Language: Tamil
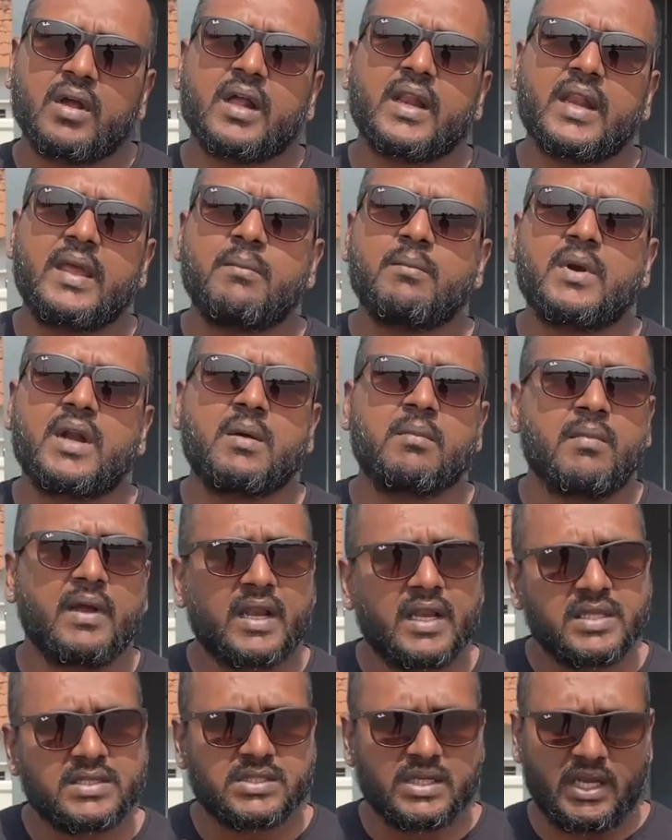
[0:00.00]
அவங்க கிளைம் பண்ண
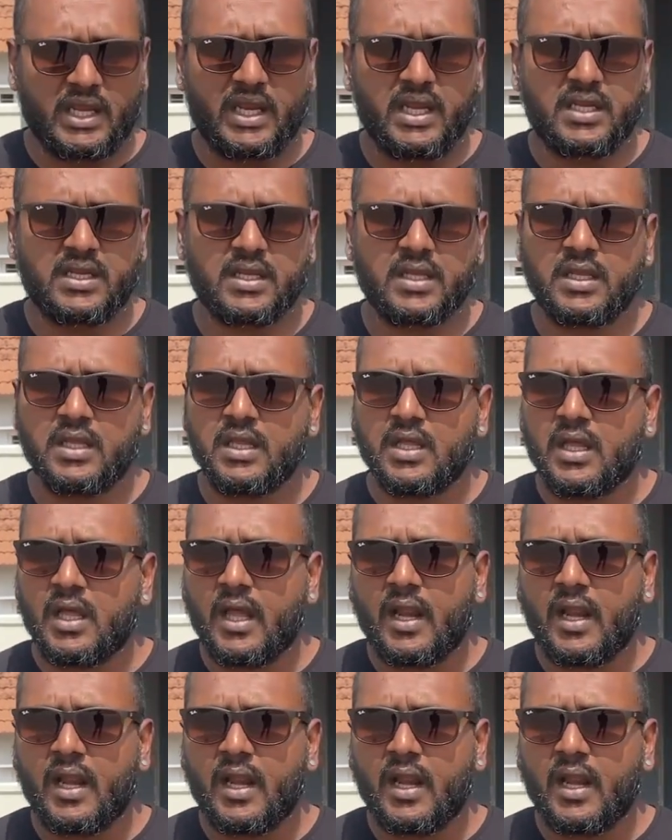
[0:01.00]
மைலேஜ் எயிட்டி